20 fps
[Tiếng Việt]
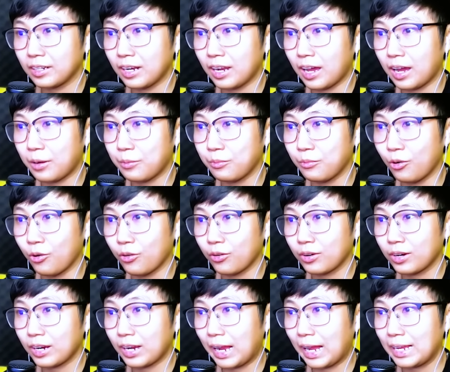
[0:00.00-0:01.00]
là một
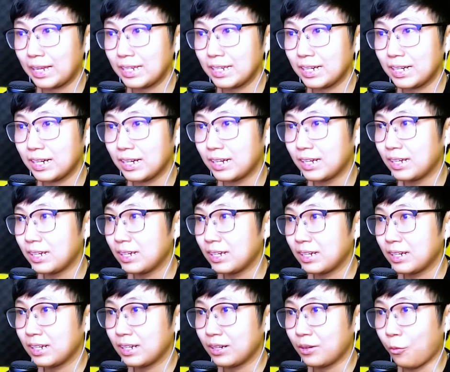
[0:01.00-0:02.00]
cái uh,
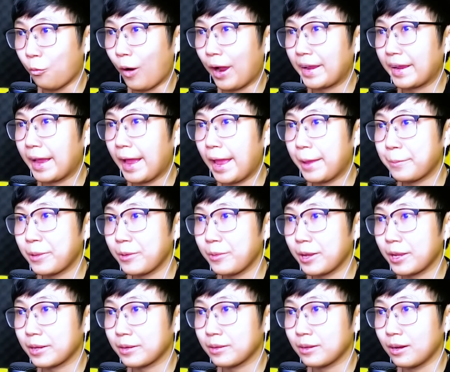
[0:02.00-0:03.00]
ngoài game các
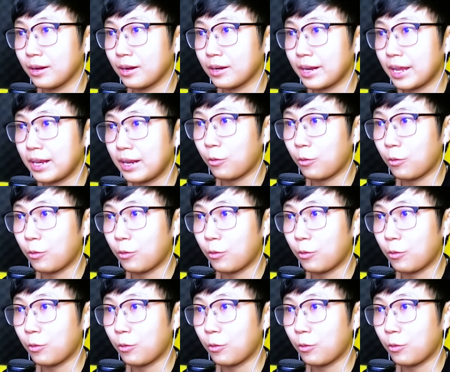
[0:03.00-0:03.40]
bạn ở